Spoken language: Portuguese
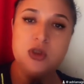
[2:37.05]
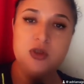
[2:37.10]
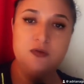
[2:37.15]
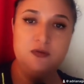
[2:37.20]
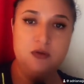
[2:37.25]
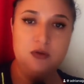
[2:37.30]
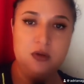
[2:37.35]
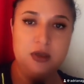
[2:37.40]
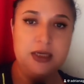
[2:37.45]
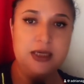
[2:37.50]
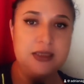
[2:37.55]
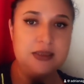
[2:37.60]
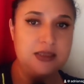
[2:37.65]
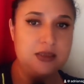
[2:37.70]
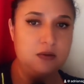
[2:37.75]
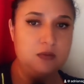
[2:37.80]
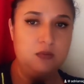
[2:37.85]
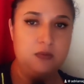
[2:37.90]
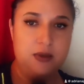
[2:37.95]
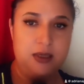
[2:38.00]
de
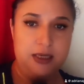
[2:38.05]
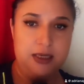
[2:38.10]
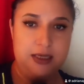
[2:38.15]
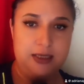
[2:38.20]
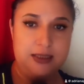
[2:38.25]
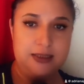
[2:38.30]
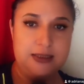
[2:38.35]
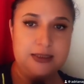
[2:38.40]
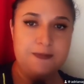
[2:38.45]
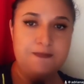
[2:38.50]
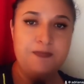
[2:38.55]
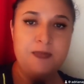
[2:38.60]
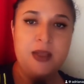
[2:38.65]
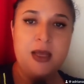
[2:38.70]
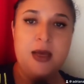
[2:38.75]
violência com eles.